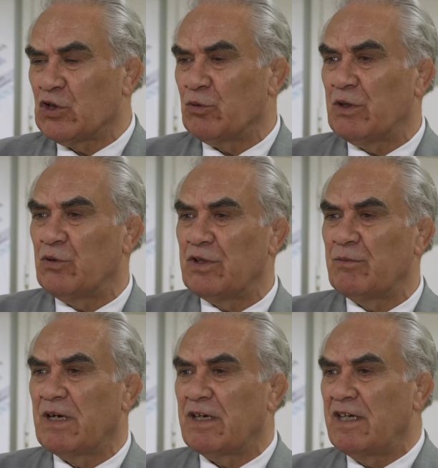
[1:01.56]
чтобы люди
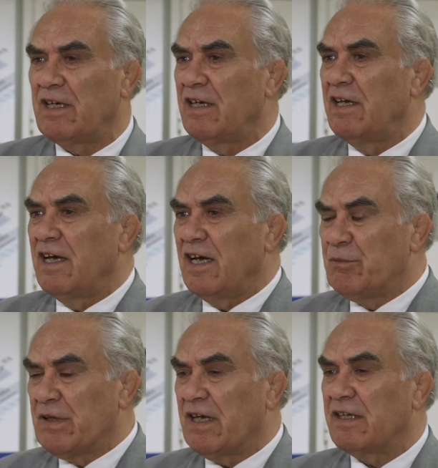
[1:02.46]
могли
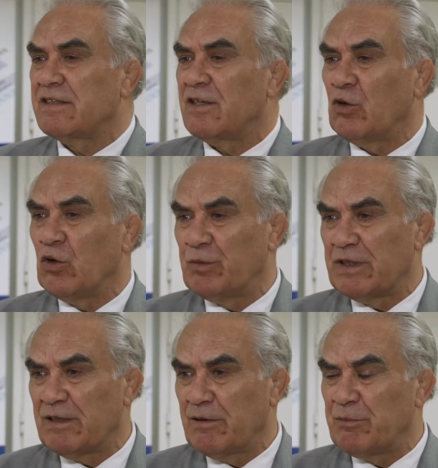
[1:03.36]
обменяться
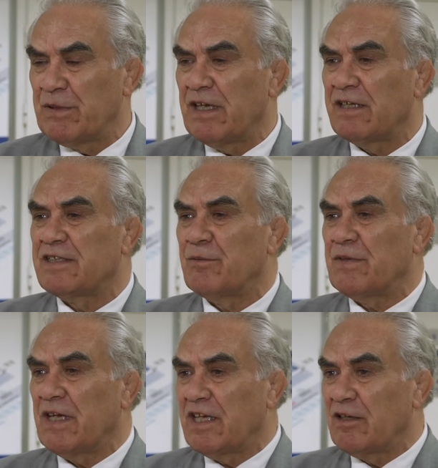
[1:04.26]
опытом, обменяться
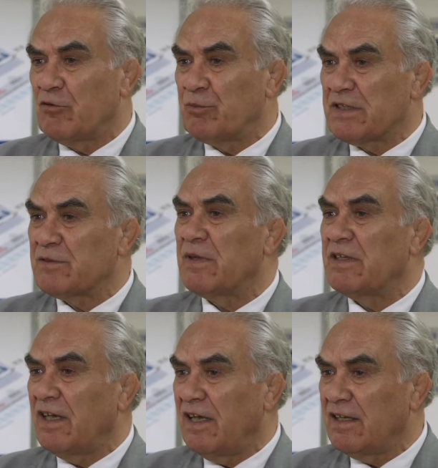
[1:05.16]
мнениями,
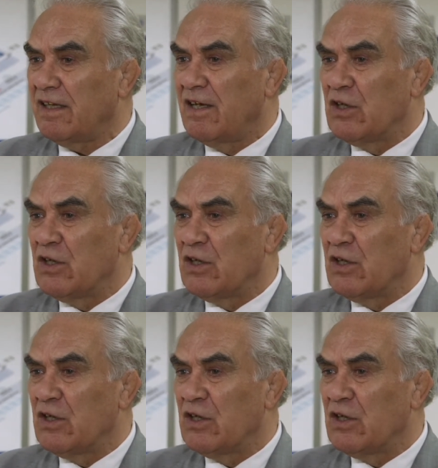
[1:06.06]
посмотреть,